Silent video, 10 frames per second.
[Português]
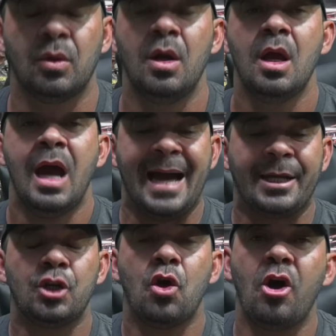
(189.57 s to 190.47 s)
A
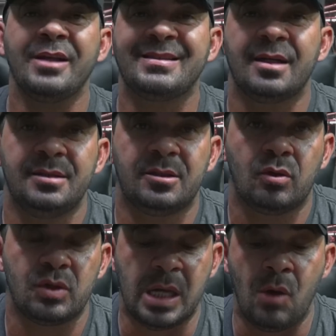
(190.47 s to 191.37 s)
nossa
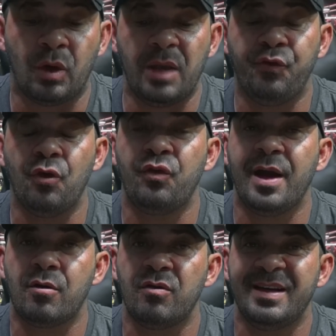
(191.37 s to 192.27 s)
discussão, quem for ver a
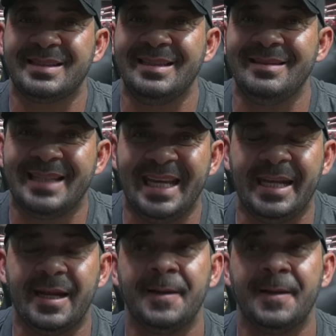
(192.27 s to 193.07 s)
conversa inteira,